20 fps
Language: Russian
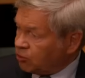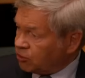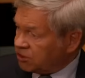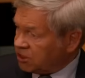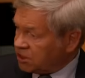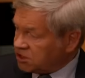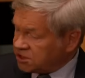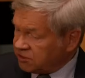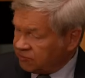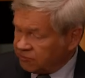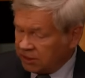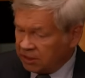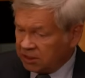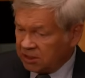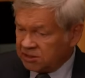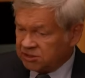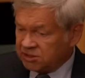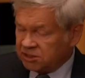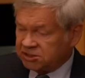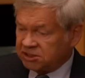мутация в
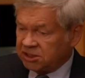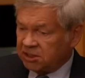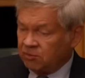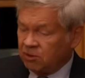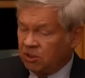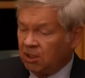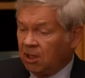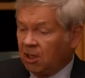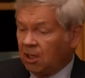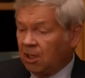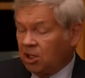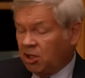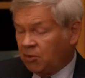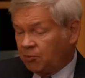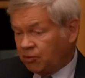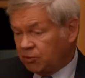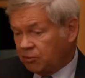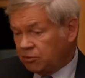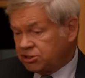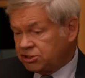данной системе. И
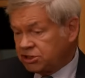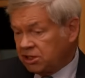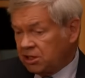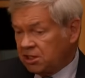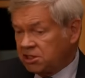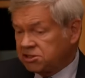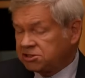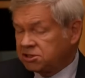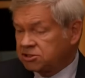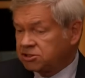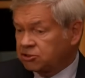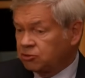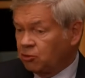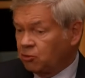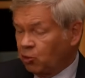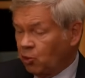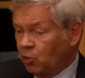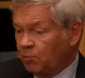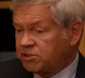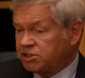получается, что
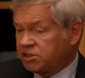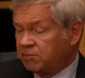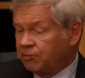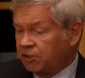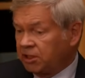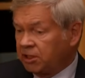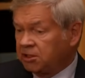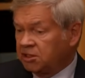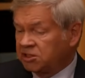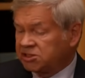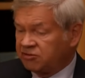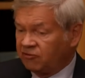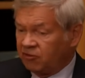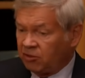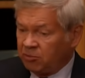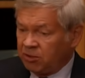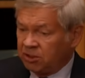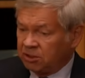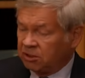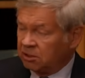общий предок
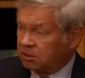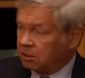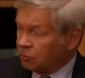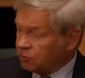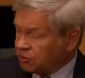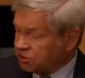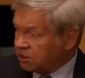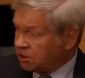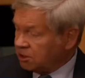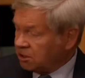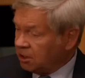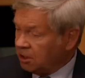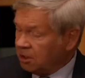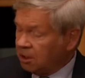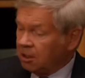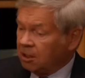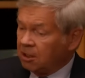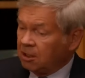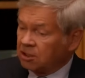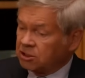современных русских
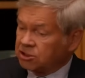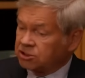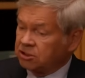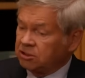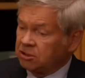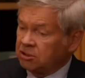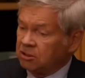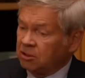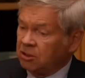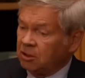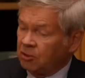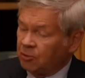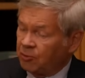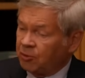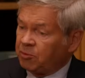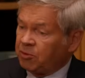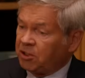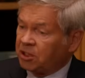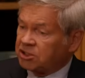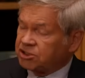жил,
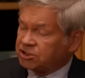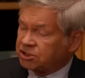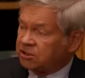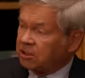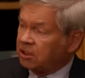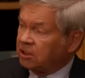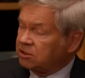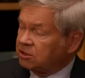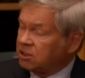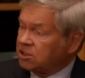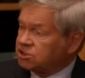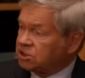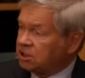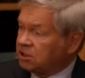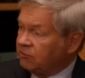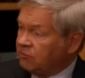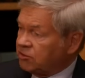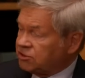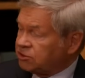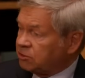например,
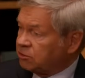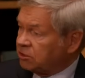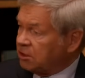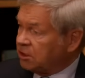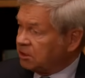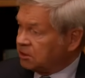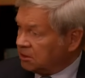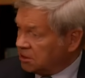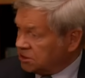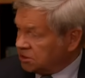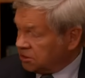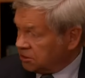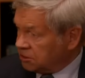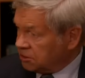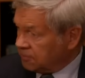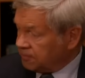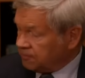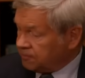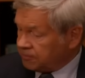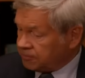4900 лет
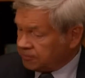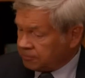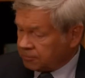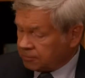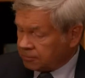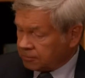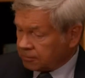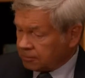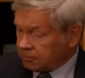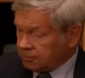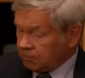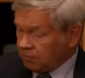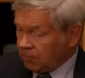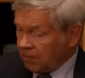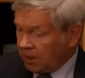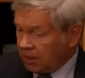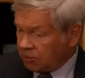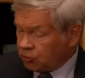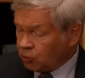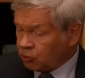назад.
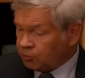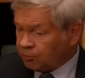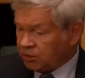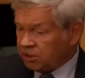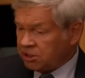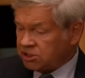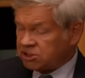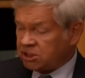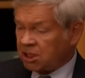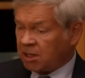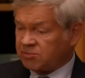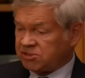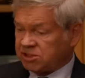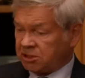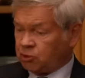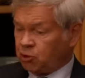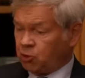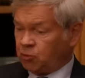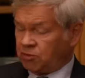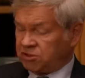И тут мы начинаем
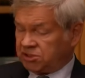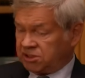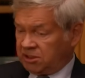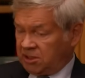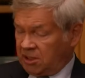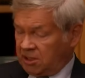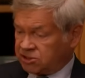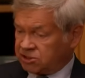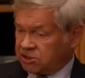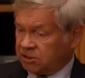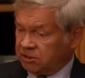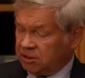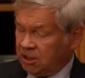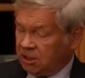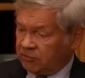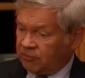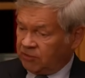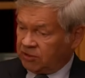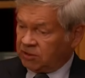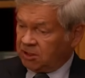задумываться, как же
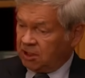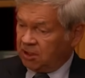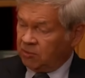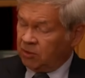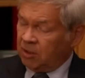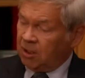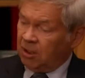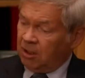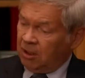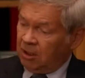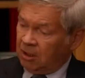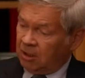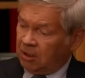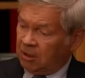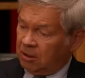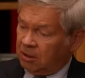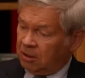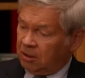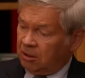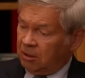так? Ведь нам
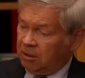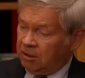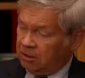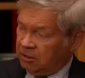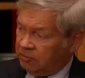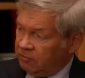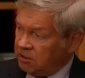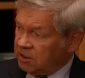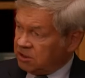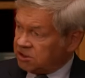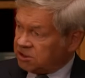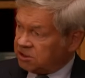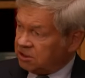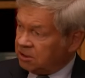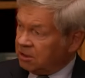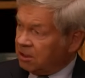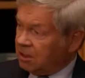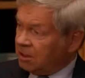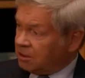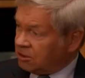э,
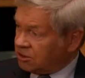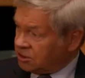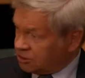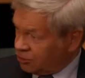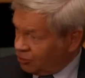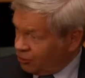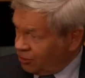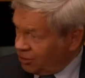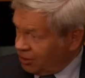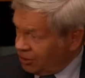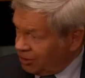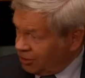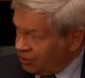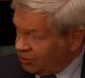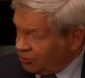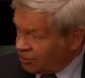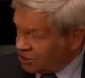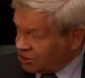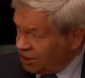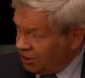лингвисты, историки да.
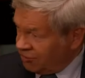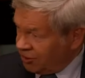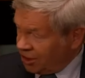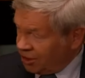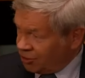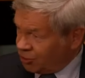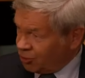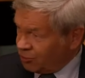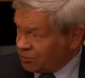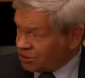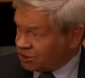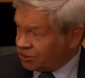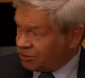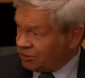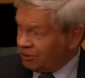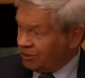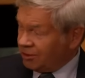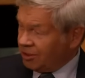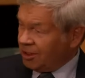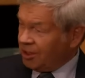тоже говорят о том,
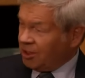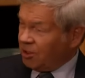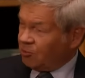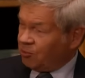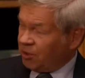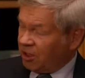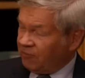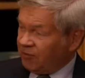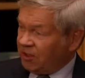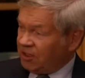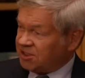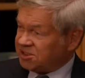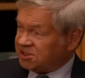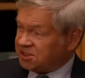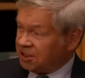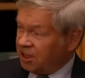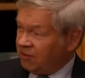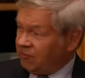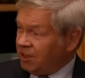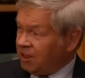что появились
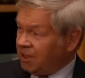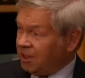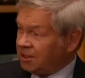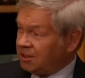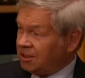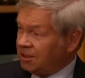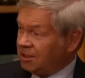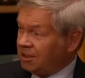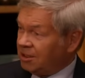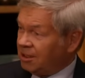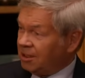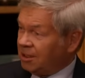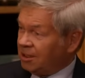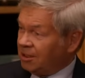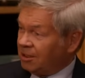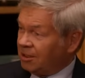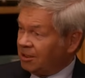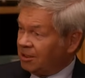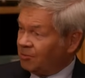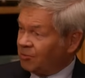славяне
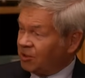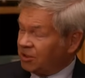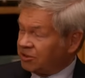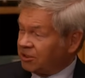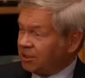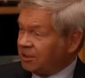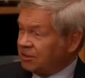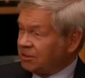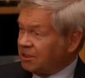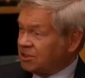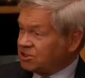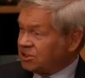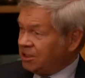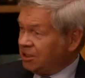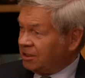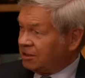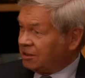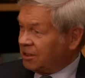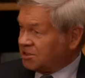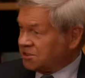э, полторы тысячи
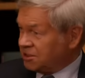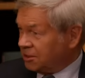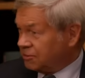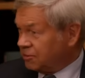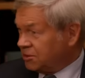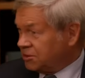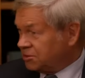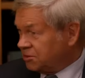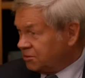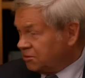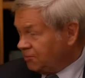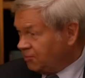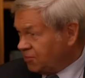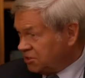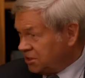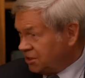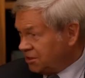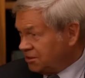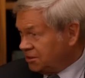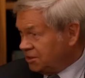лет назад, то есть
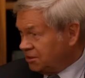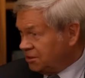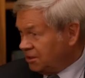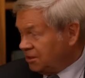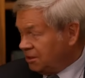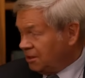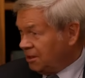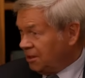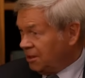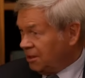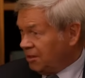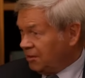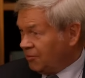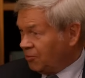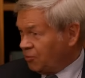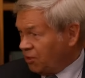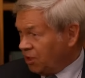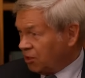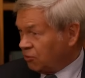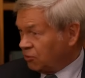середина
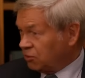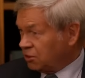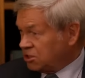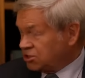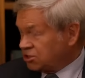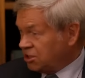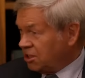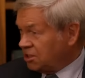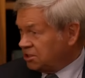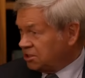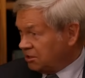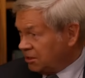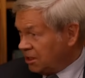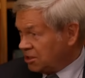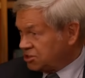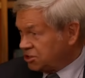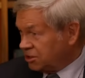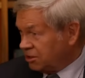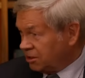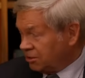первое тысячелетие
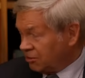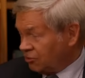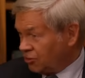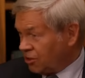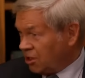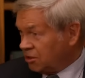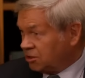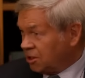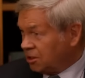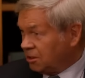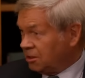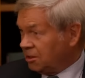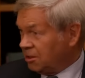нашей эры. Ну, как даже,